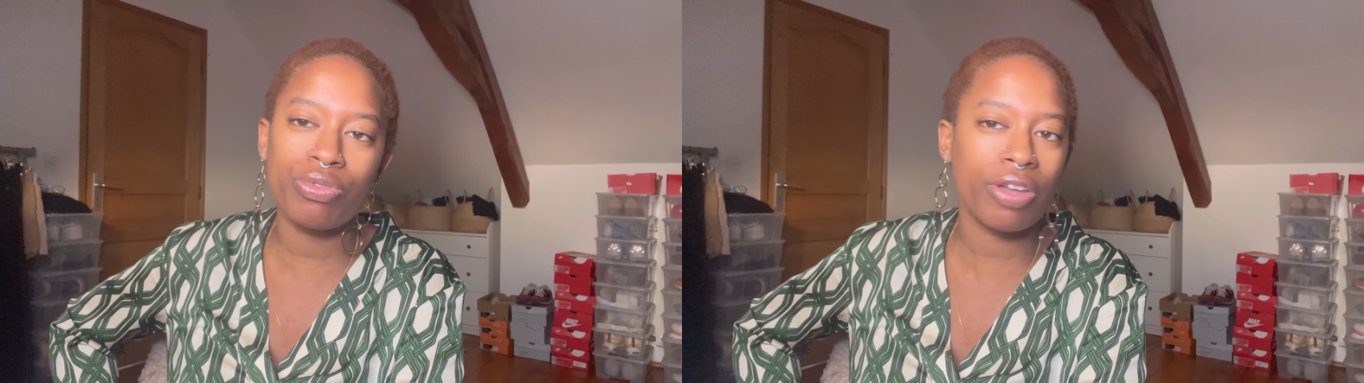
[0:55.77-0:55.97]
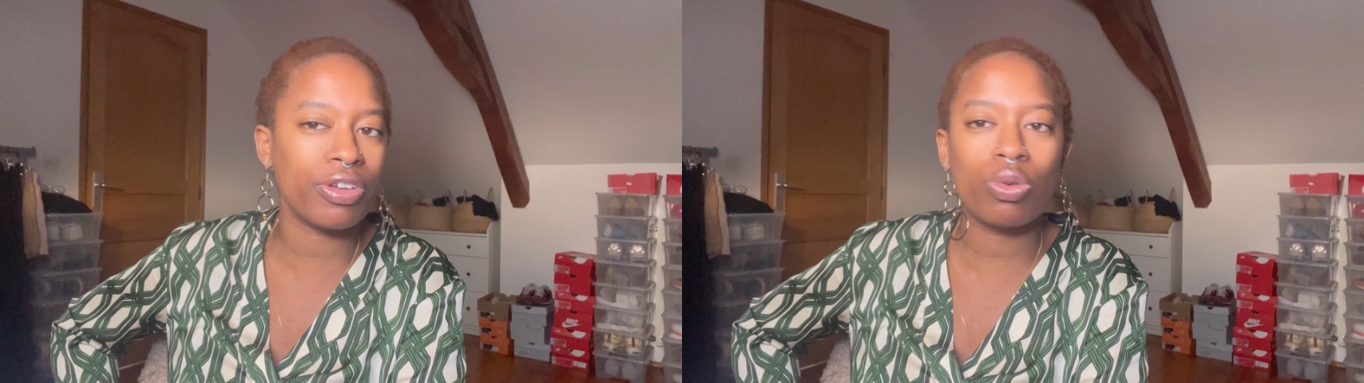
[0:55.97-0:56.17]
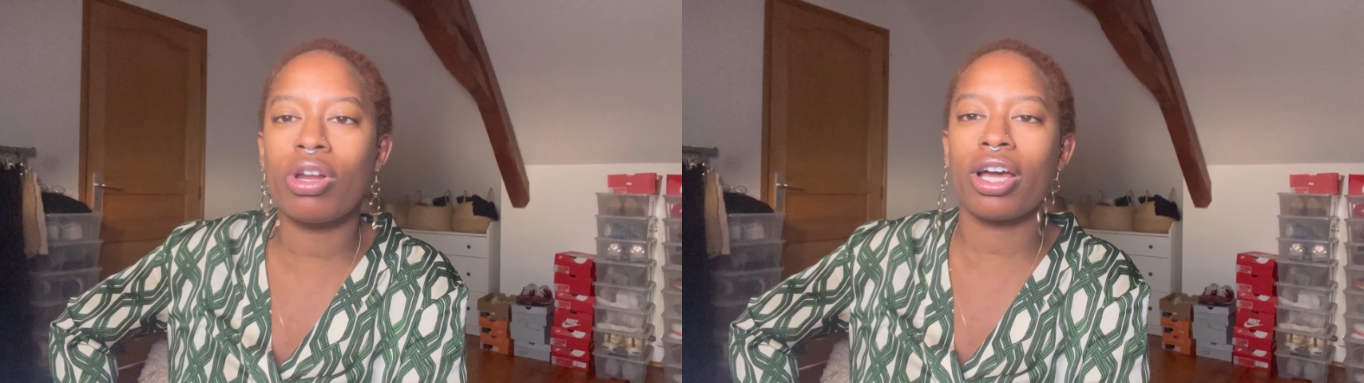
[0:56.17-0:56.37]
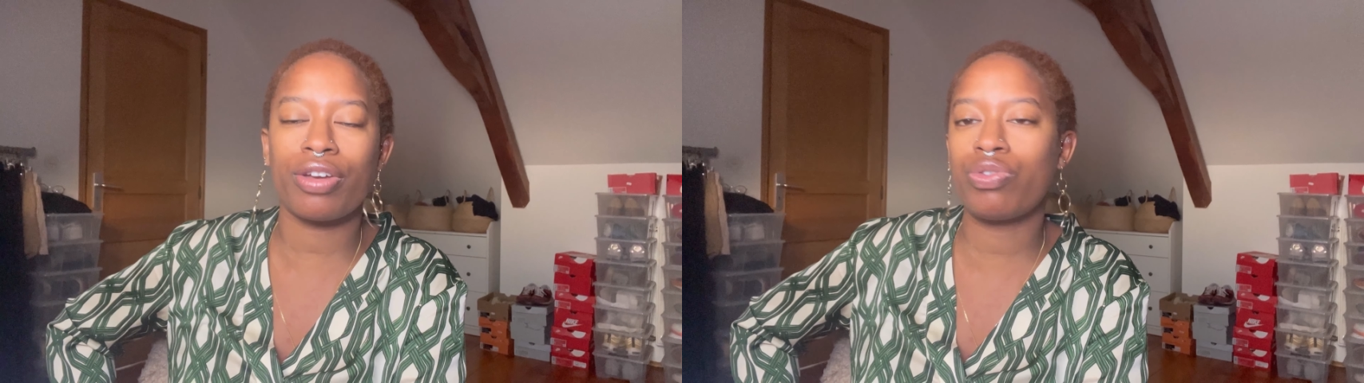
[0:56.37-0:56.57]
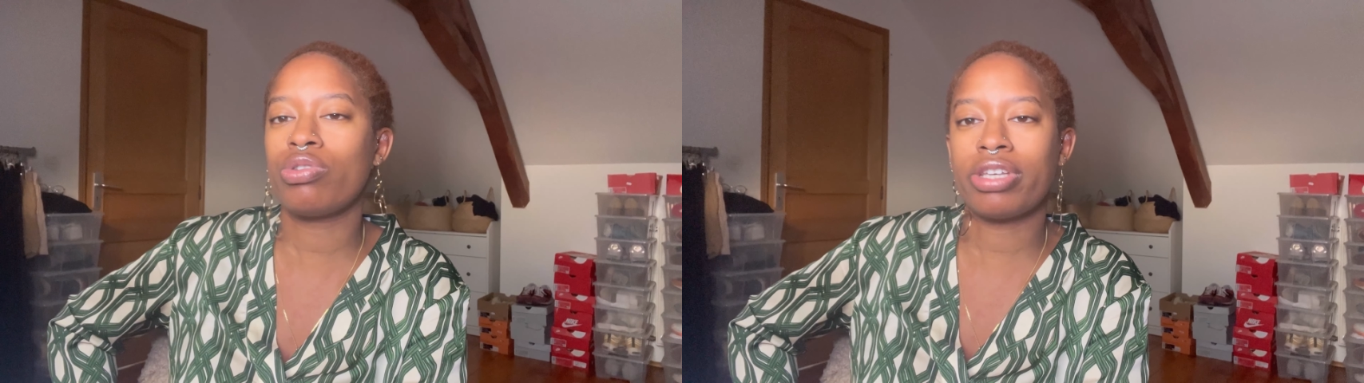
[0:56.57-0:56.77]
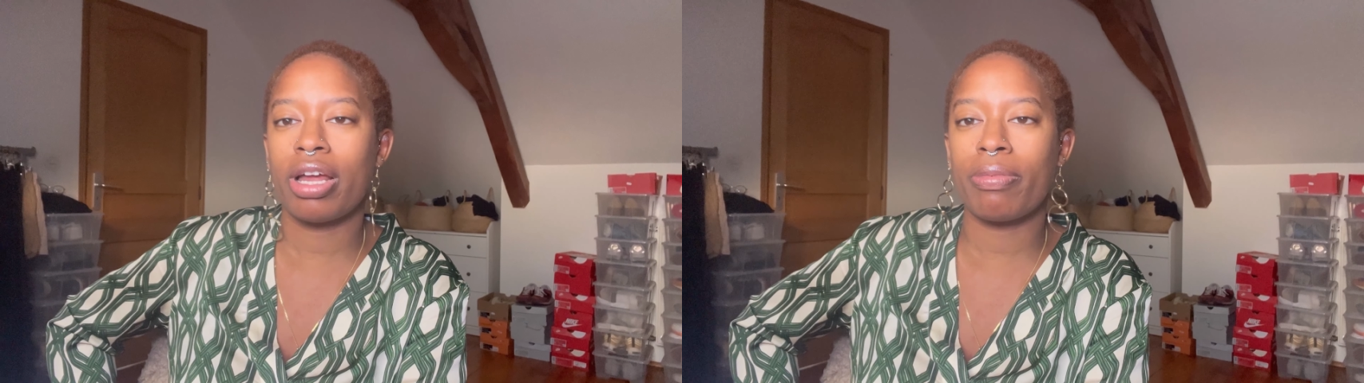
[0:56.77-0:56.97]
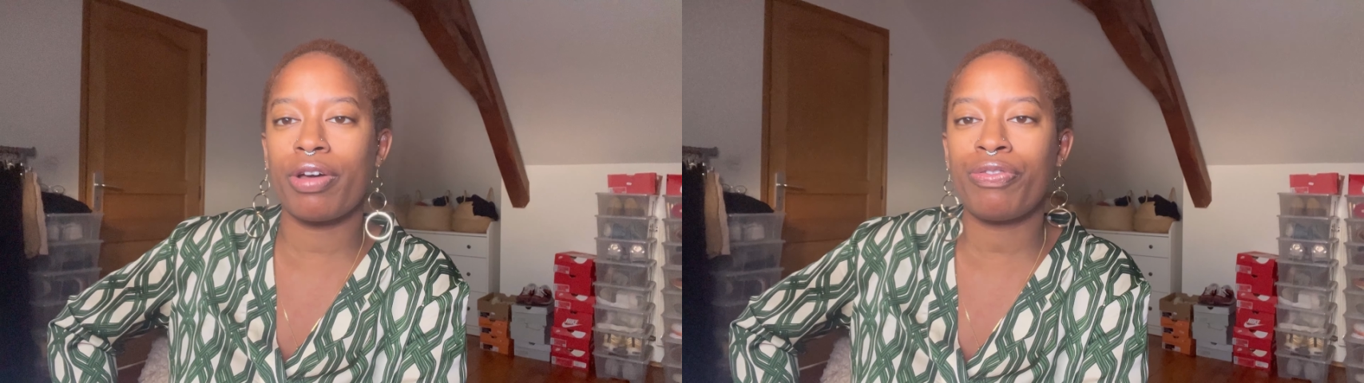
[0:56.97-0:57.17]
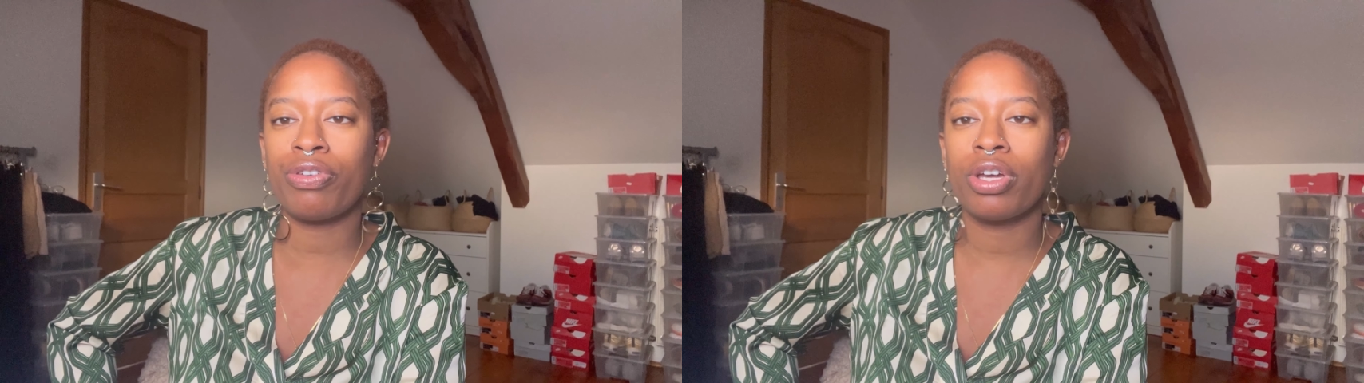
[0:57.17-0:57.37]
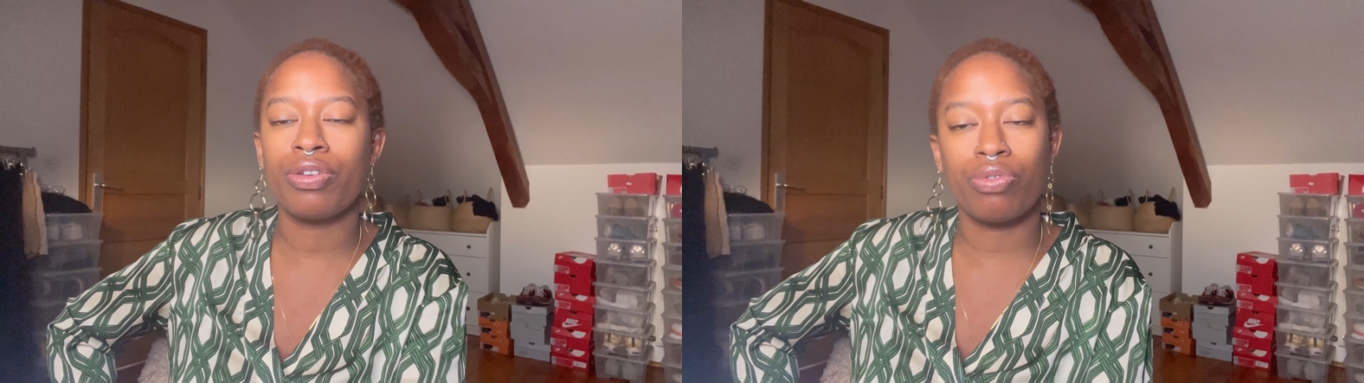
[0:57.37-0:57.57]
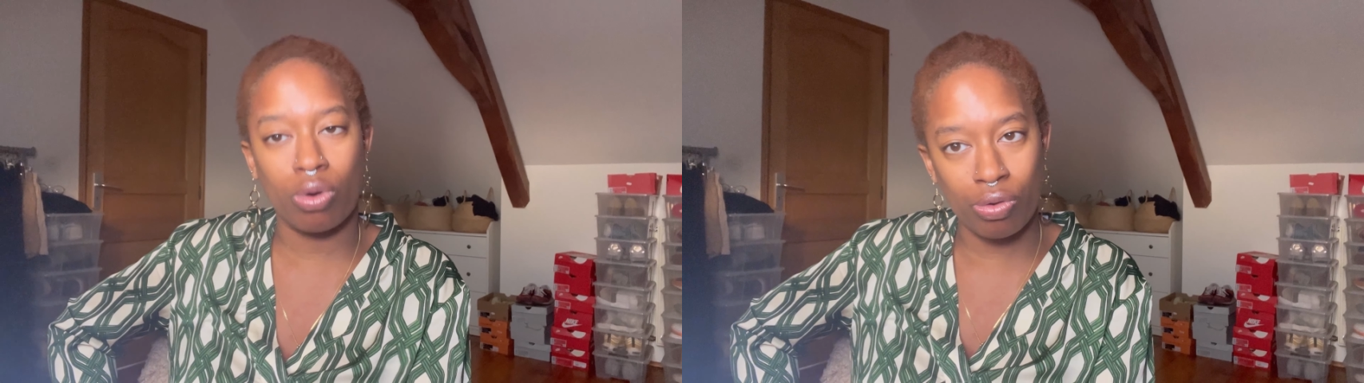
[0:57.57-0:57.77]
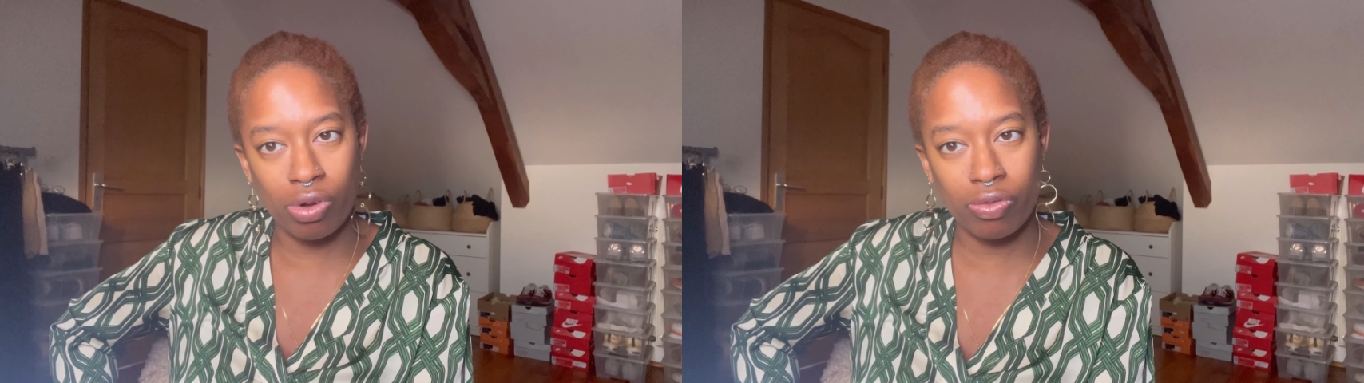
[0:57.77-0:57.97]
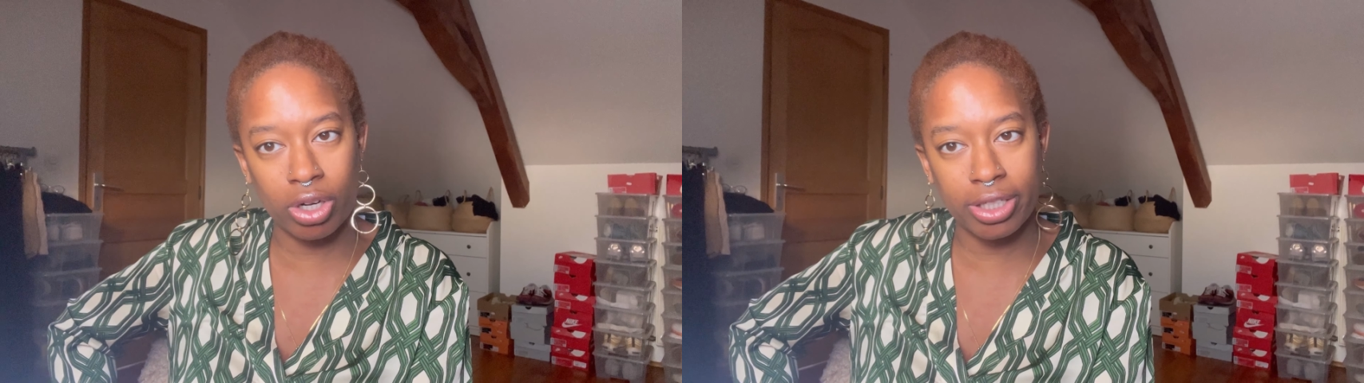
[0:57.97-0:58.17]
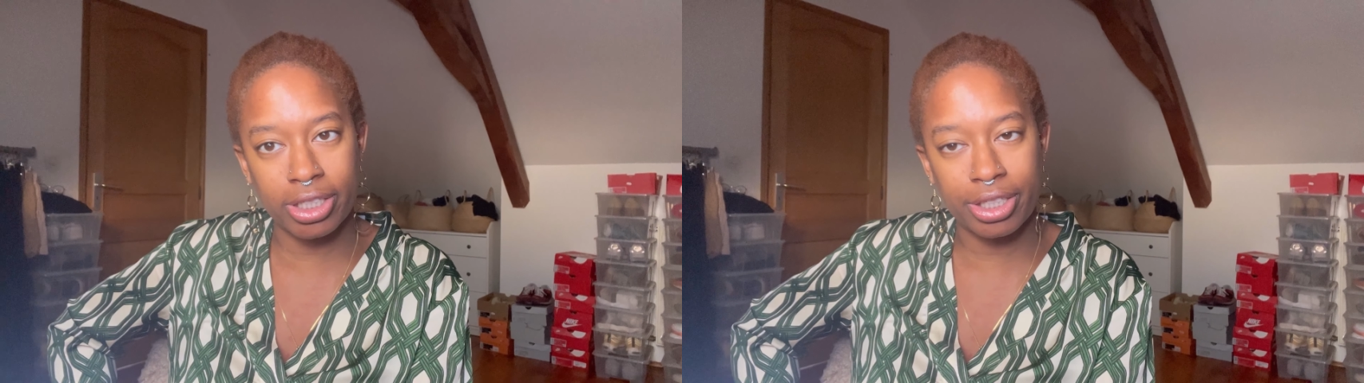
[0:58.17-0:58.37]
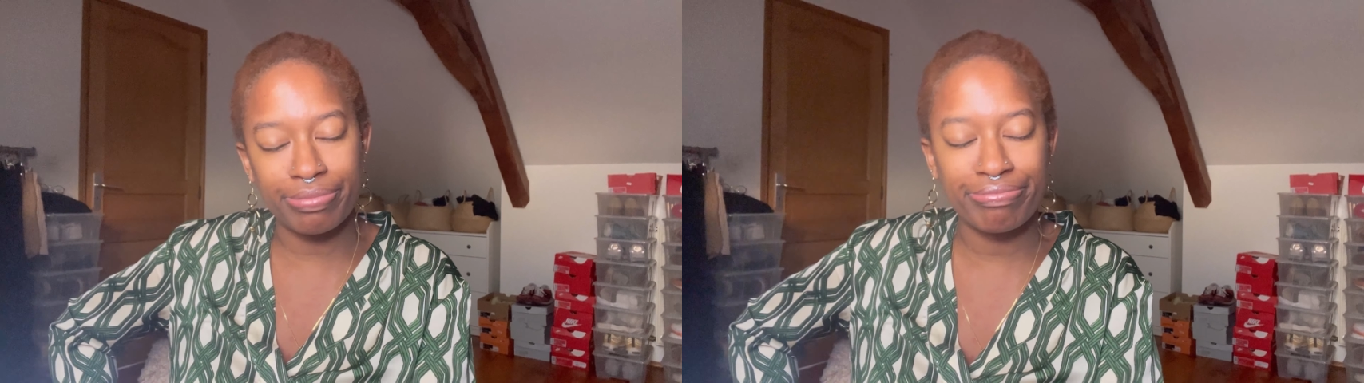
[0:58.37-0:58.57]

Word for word: n'avez que la rêve de c'est la maf, faut revoir vos classiques.